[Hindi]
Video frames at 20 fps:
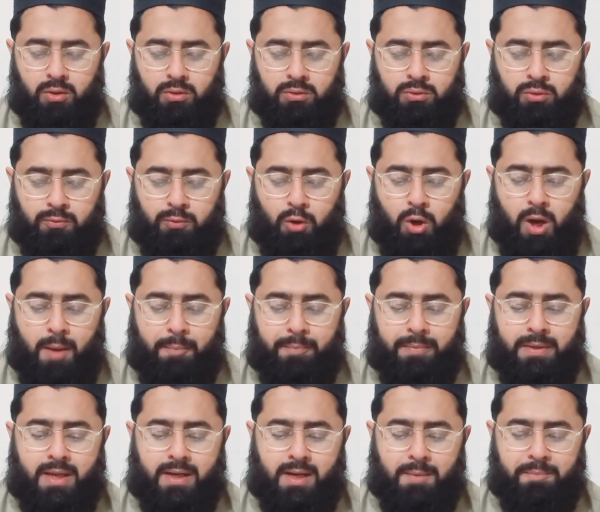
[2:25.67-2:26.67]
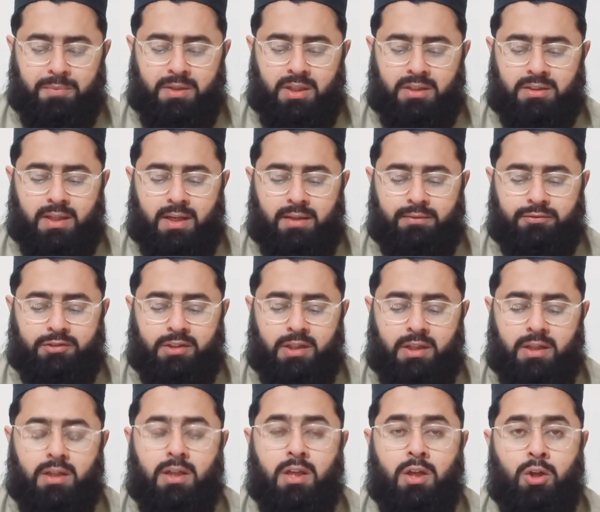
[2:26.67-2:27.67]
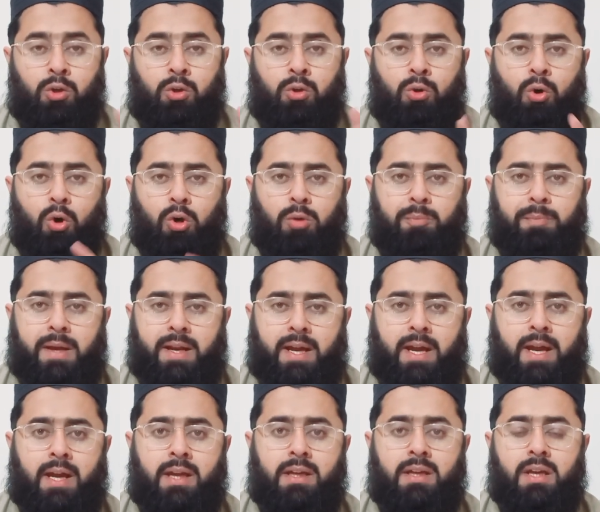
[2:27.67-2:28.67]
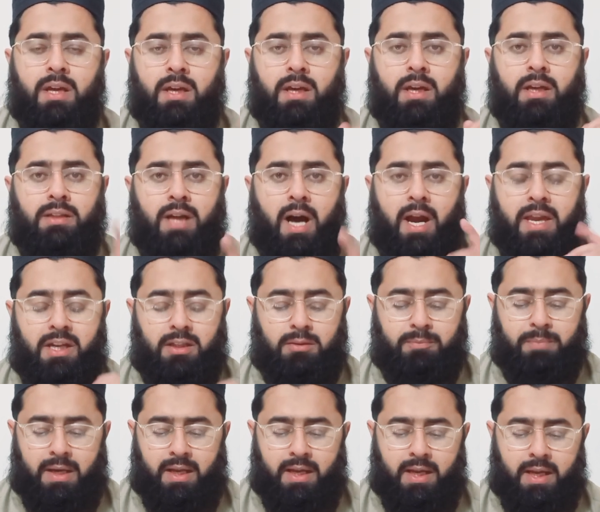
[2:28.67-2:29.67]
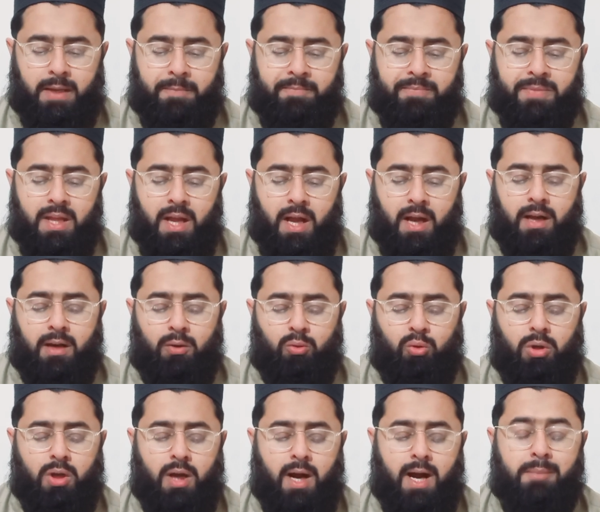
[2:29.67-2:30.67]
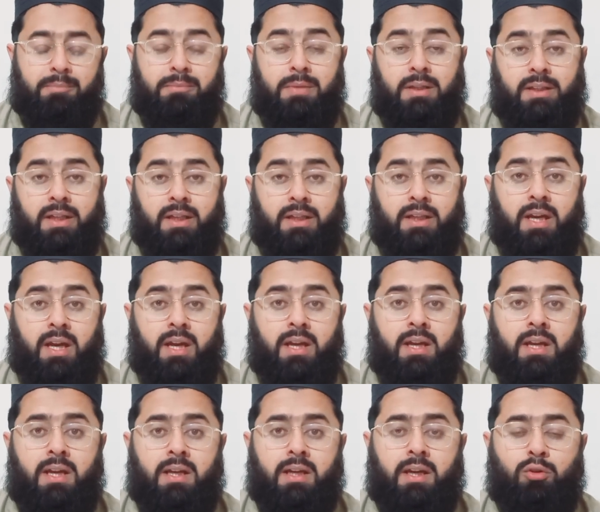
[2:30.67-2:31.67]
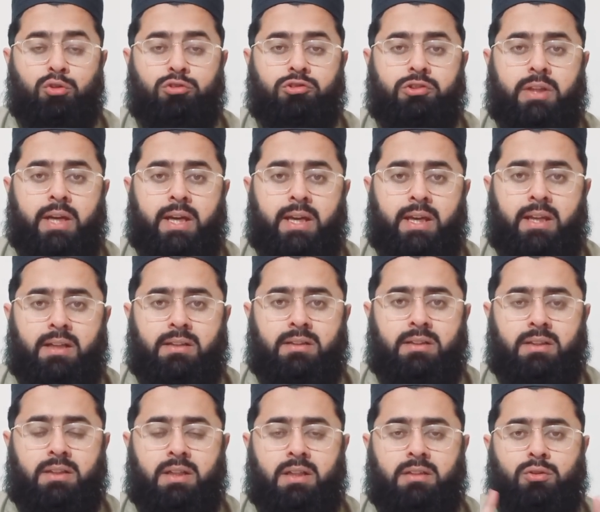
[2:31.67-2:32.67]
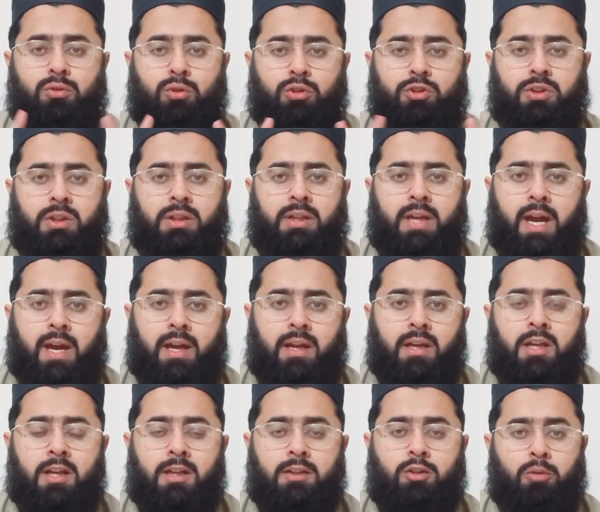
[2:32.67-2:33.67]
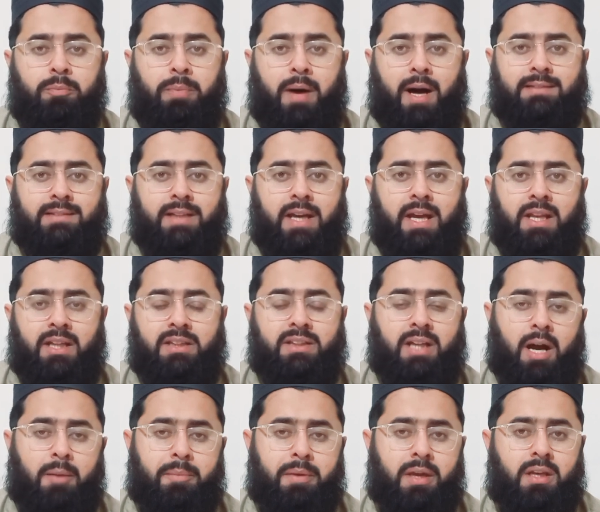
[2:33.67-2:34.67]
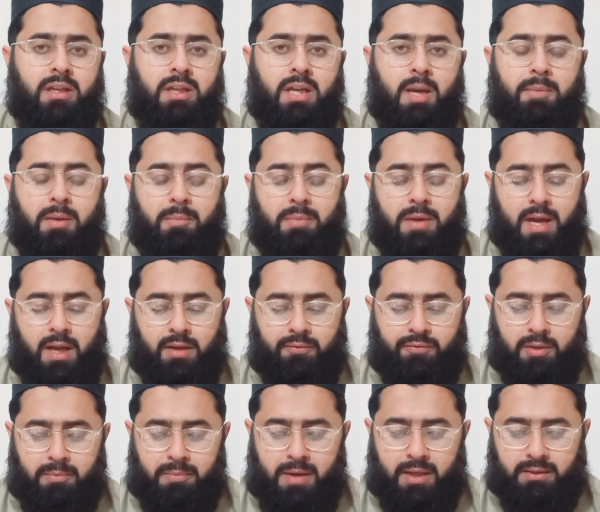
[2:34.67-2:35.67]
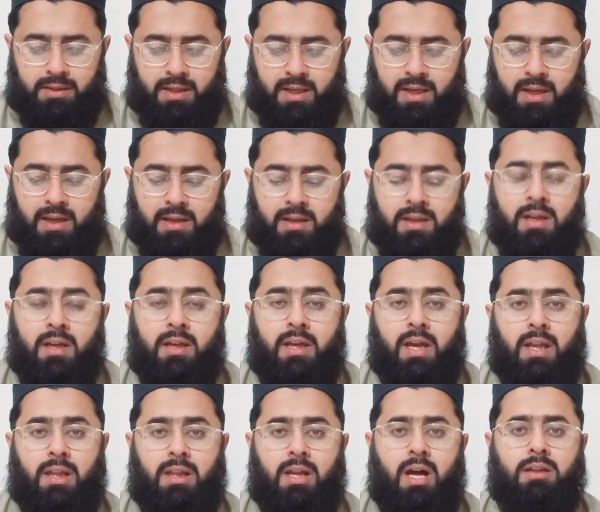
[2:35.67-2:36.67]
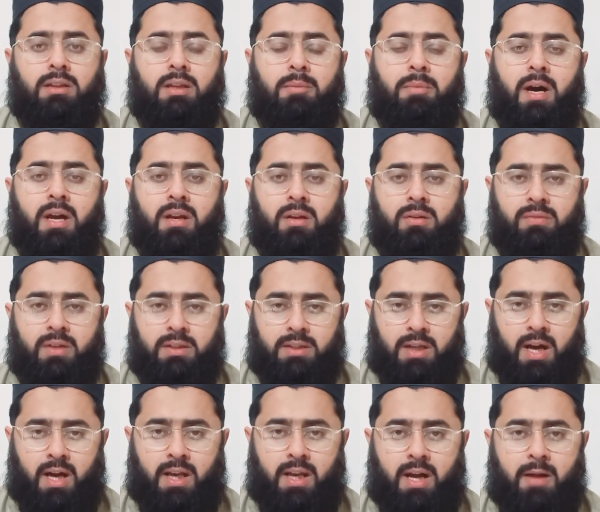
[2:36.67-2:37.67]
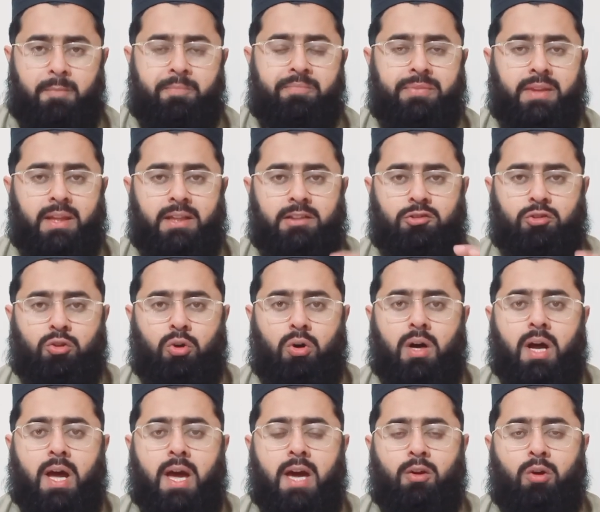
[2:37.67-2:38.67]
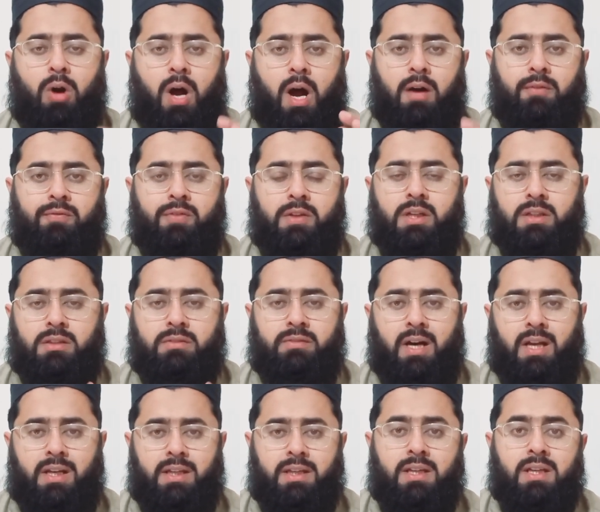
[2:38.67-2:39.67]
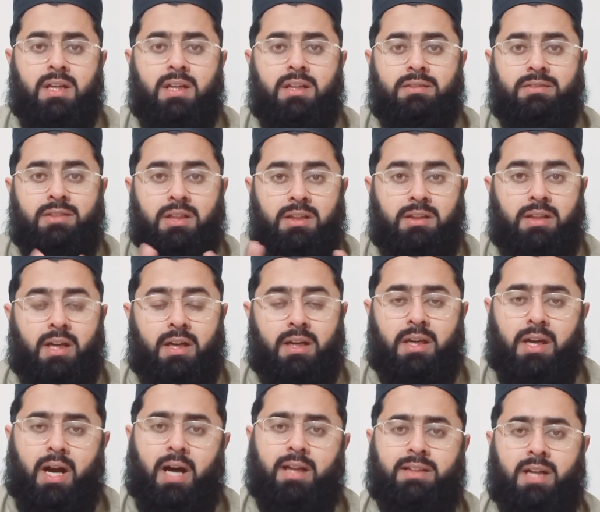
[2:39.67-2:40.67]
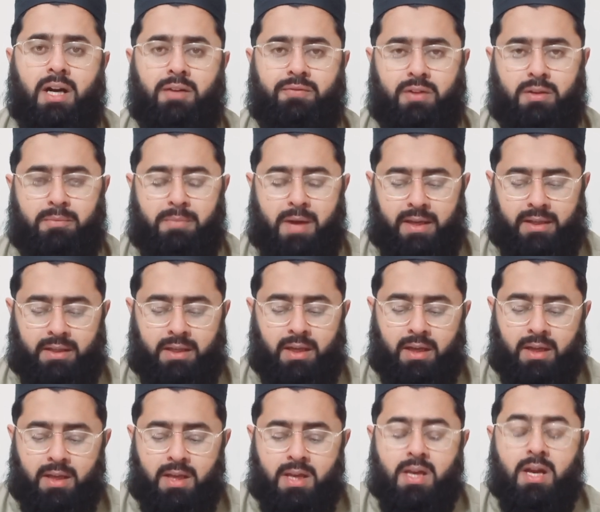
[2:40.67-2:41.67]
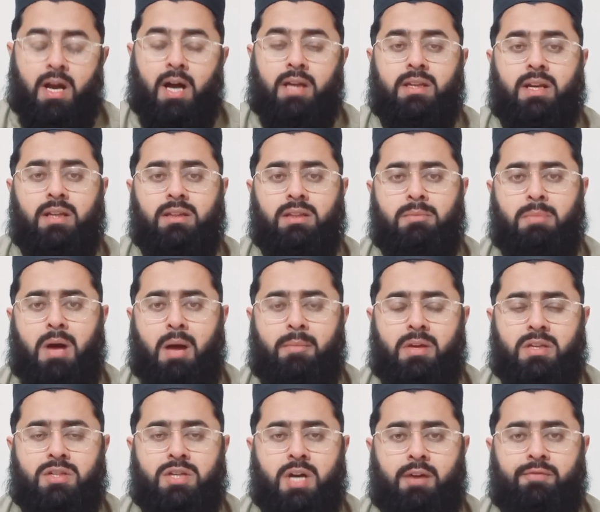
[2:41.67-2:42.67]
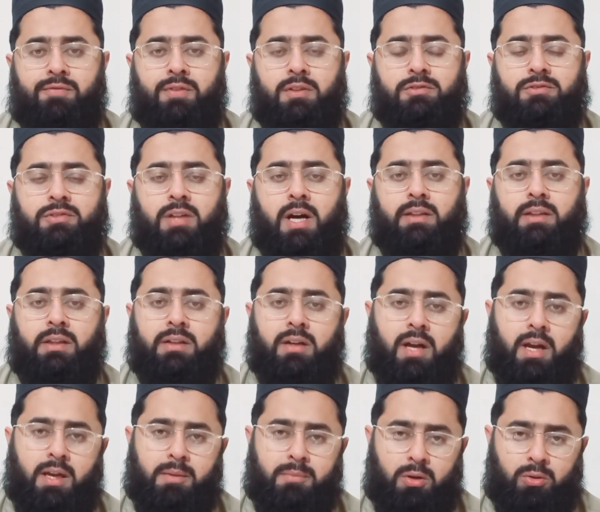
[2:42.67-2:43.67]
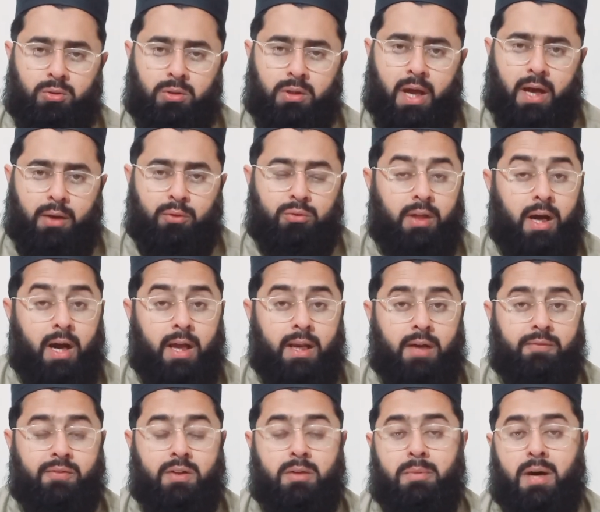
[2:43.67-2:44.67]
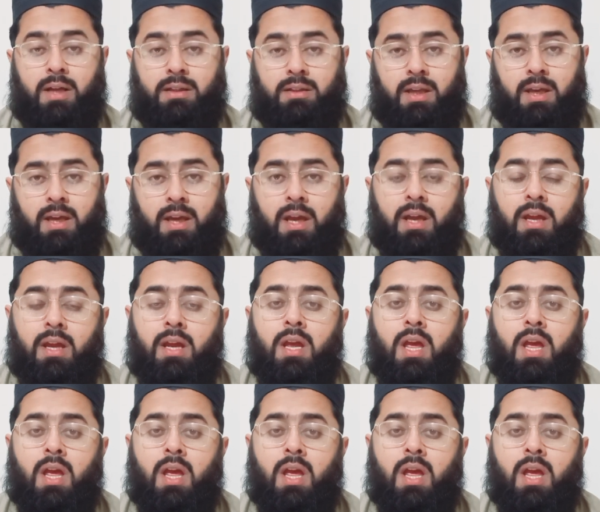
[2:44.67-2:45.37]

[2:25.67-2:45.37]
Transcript: तो वो अपने रब की तरफ से नूर पर है हिदायत पर है अगर कोई ख्वाब में देखे कि उसके इर्द गिर्द रोशनी है तो बाद अहल ताबीर ये भी बयान फरमाते हैं कि अल्लाह तबारक व ताली इसको खैर आफ़ियत वाली ज़िंदगी आता फरमाएंगे हज़रत इमाम जाफ़र सादिक रहमल्ला फरमाते हैं